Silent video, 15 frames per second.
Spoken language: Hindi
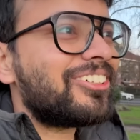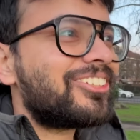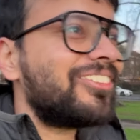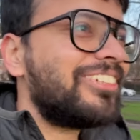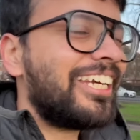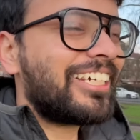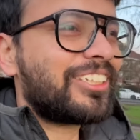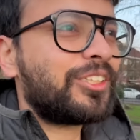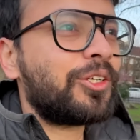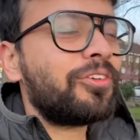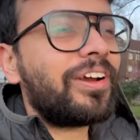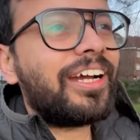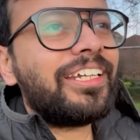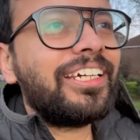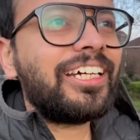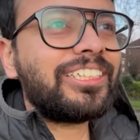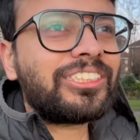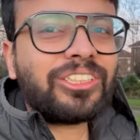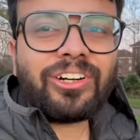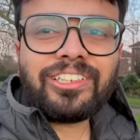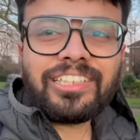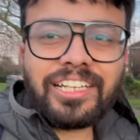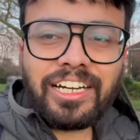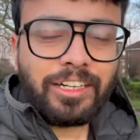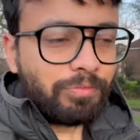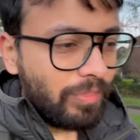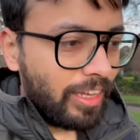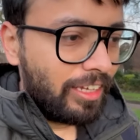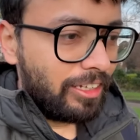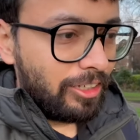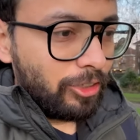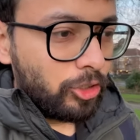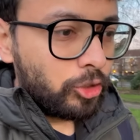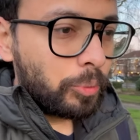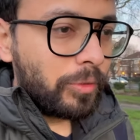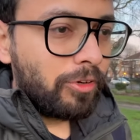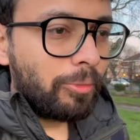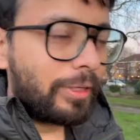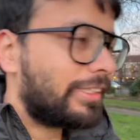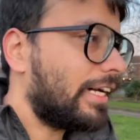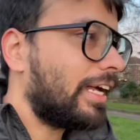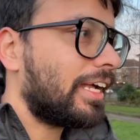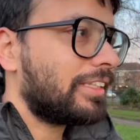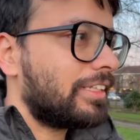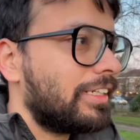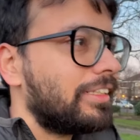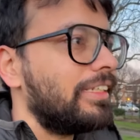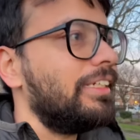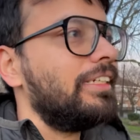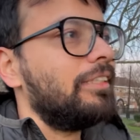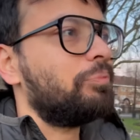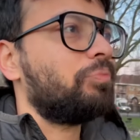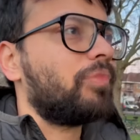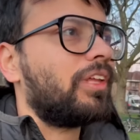तो उसमें मुझे ध्रुव राठी का शॉर्ट दिखा उसमें वो बता रहा था कि